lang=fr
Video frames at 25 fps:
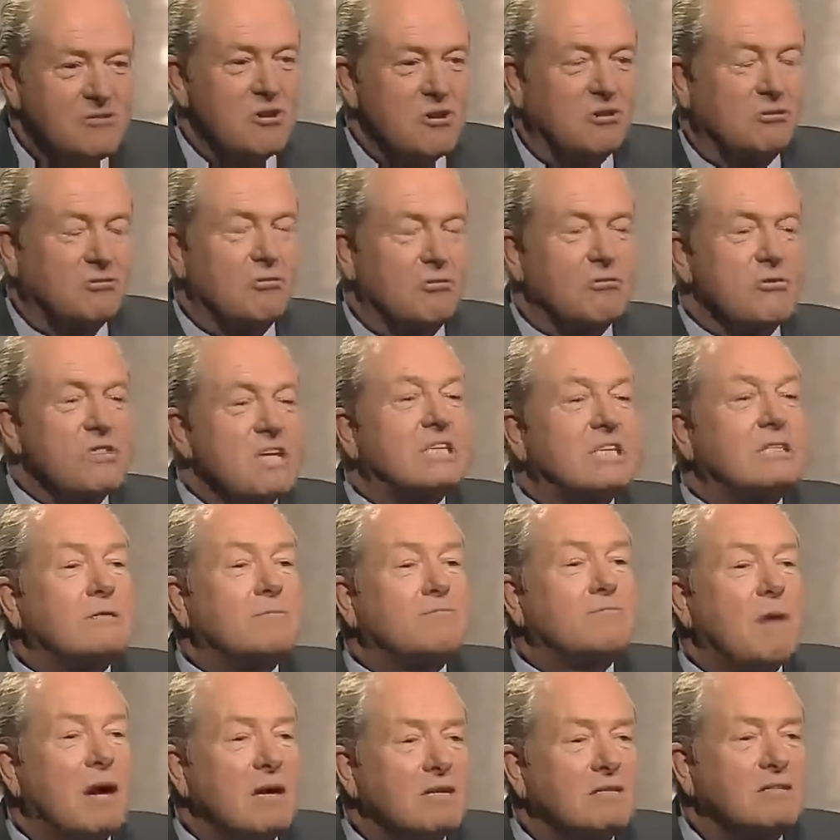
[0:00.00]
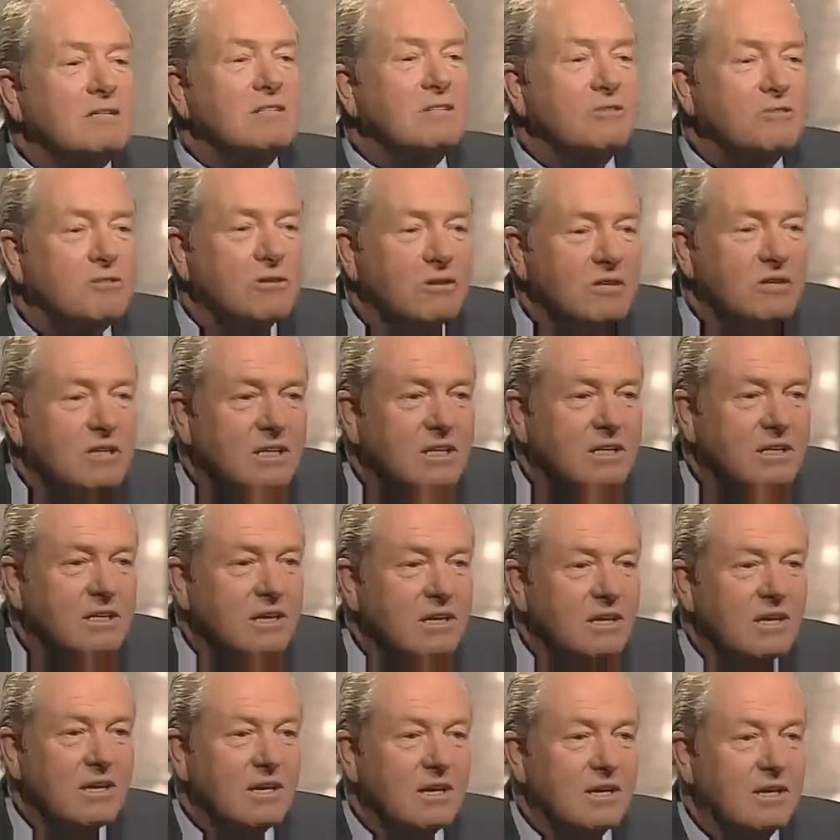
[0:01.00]
dans son espace historique,
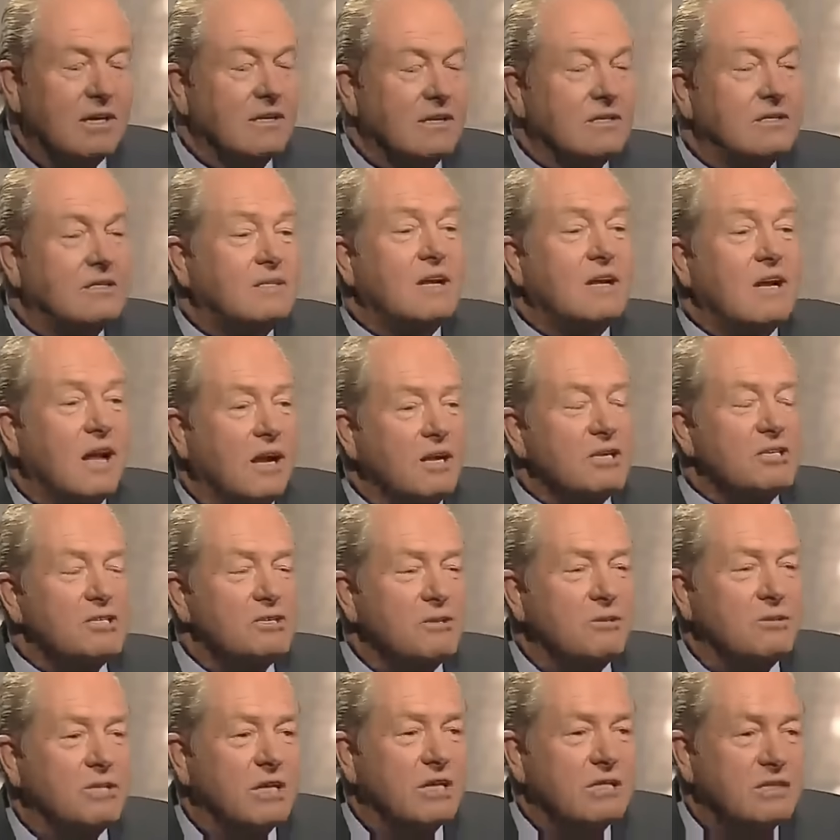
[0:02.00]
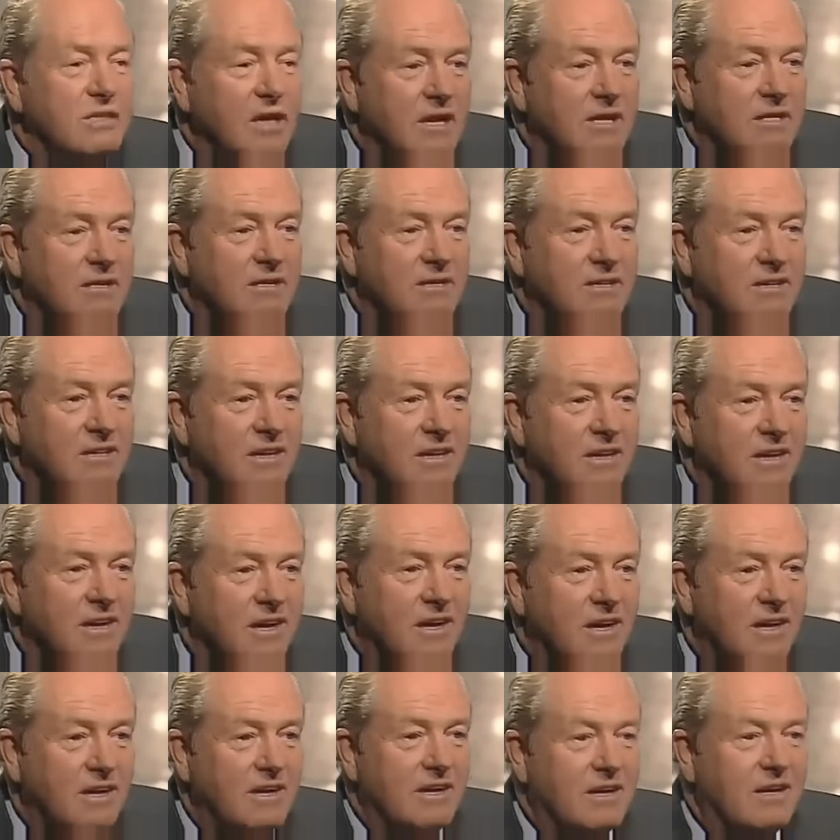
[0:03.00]
euh, c'est la religion chrétienne.
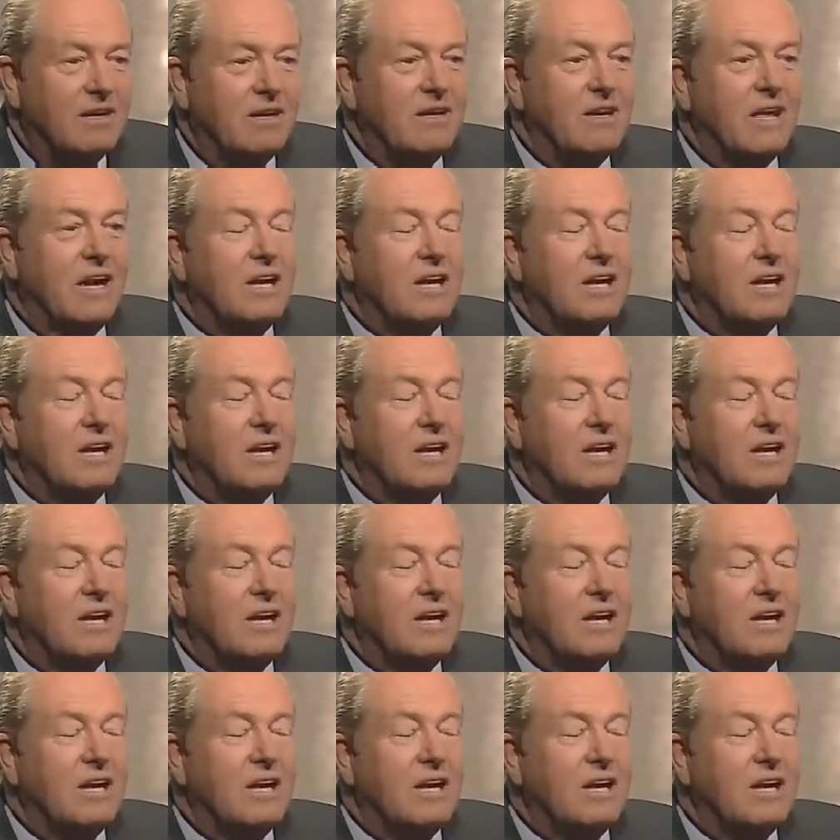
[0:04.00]
Euh, la